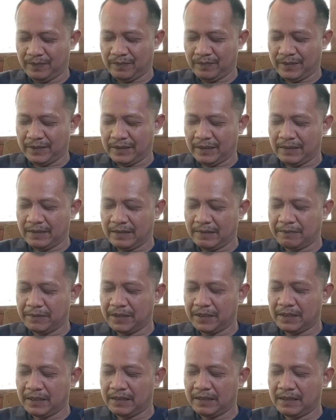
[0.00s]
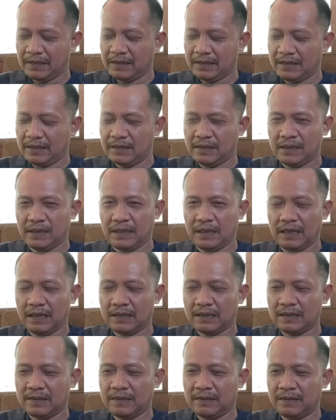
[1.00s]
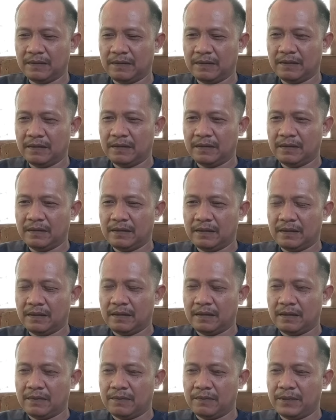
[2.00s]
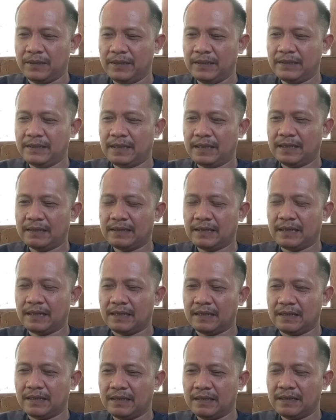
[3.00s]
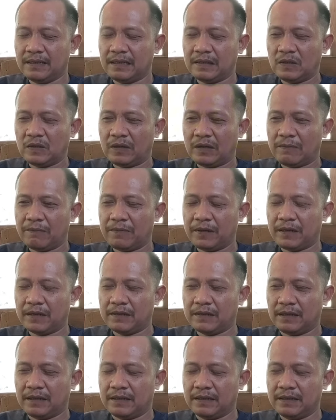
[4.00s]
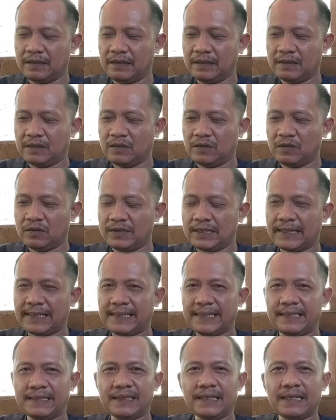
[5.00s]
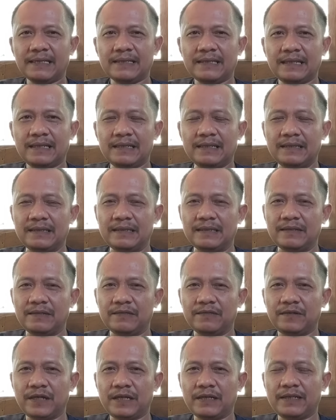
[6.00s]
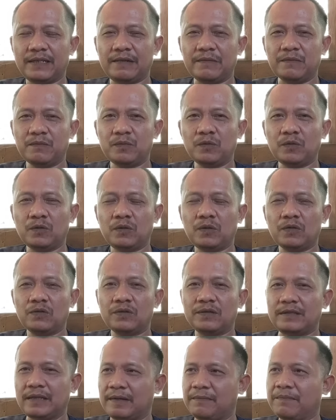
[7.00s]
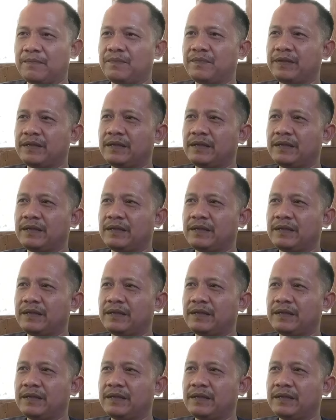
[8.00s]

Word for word: Padahal si penanya tadi jelas berita tadi atau kabar tadi atau cerita tadi fakih mukodam